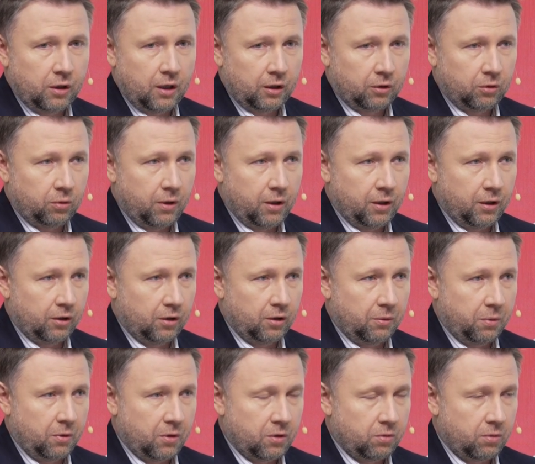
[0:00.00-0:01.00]

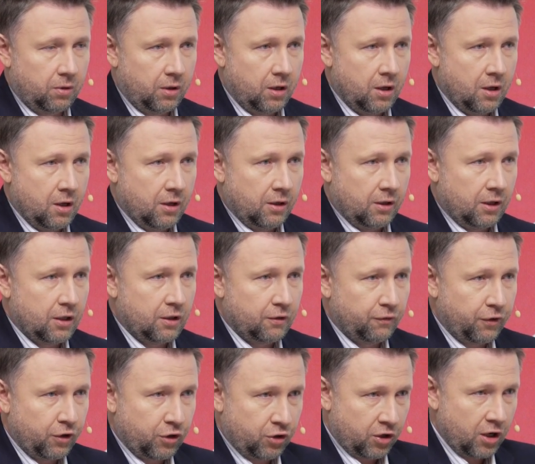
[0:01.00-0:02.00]
aktualnego posła, jest
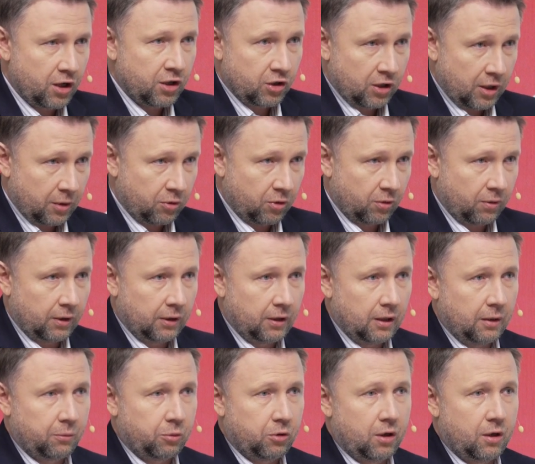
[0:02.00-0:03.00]
wyższa niż na przykład
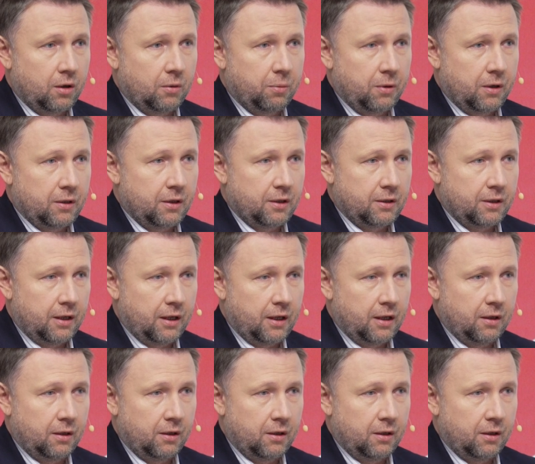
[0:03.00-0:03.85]
dla prezesa